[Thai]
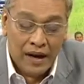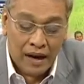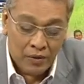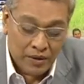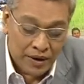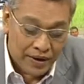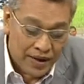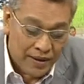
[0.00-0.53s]
เรา
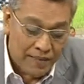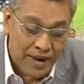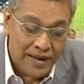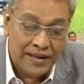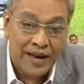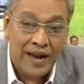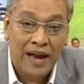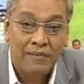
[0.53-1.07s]
จะรีบเร่ง
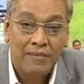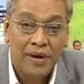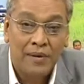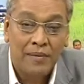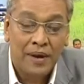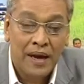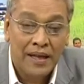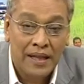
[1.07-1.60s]
ยังไงเพื่อ
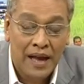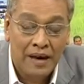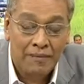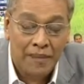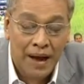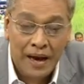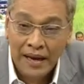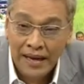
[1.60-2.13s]
ไปให้ทัน
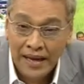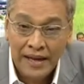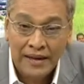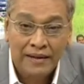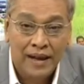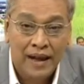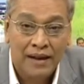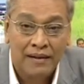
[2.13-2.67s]
ภารกิจ
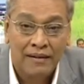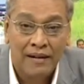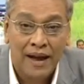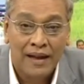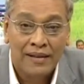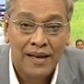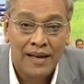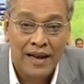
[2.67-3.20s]
ทันห
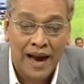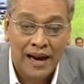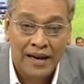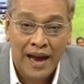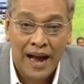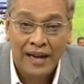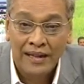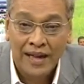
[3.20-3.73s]
น้าที่การ
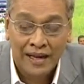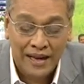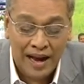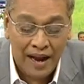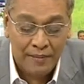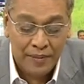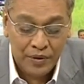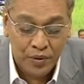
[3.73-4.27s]
งานทัน
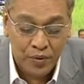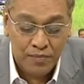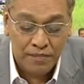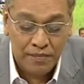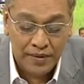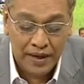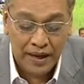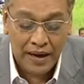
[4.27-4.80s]
การประชุม
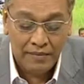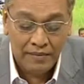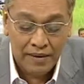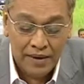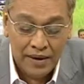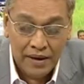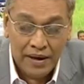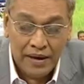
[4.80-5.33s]
นะครับ
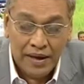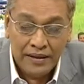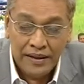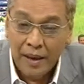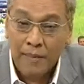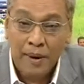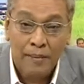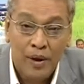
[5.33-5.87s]

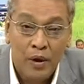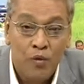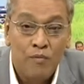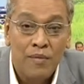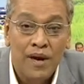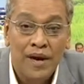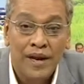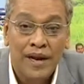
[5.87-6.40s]
แต่มันไม่คุ้ม
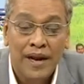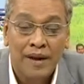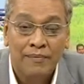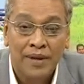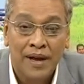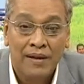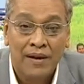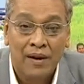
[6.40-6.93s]
เลยนะครับ
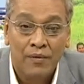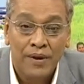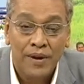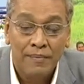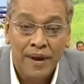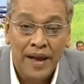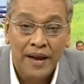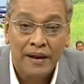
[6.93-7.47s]
ถ้าเรารี
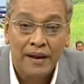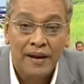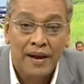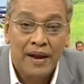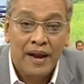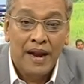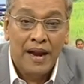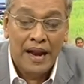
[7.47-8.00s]
บเร่ง
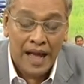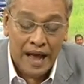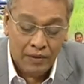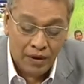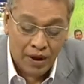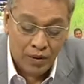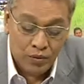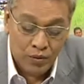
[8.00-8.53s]
แล้ว
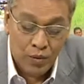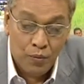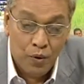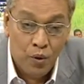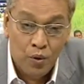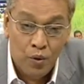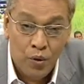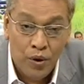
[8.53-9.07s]
เราจบ
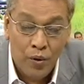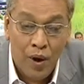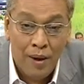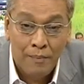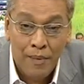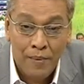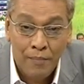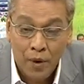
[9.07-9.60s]
ลงด้วยควา
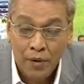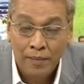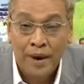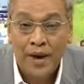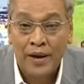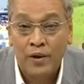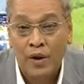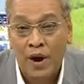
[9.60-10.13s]
มไม่ปลอด
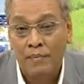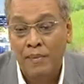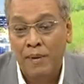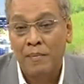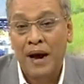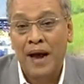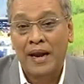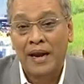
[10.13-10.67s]
ภัยด้วยความป
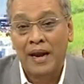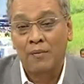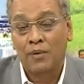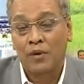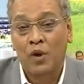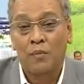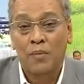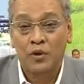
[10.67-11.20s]
ระมาทแล้ว
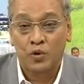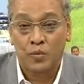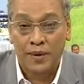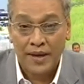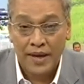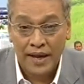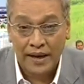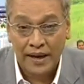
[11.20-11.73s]
ก็ต้องประสบอุ
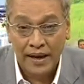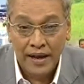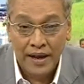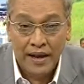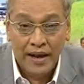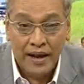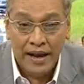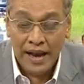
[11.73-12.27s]
บัติเหตุ
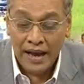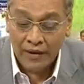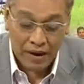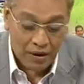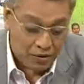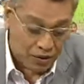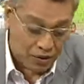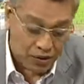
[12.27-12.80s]
แล้ว
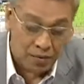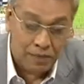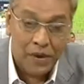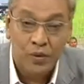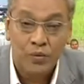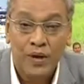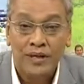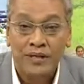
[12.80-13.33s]
เราก็ต้องมา
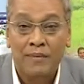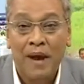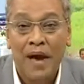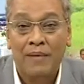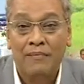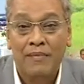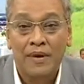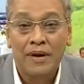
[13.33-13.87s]
อยู่ในส
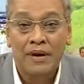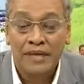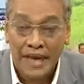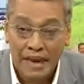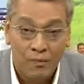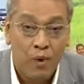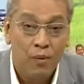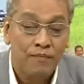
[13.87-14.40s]
ภาพอ
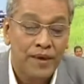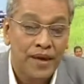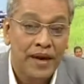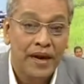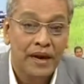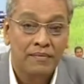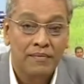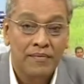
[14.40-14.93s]
ย่างผมเนี่ย
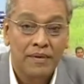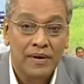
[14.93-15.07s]
นะครับ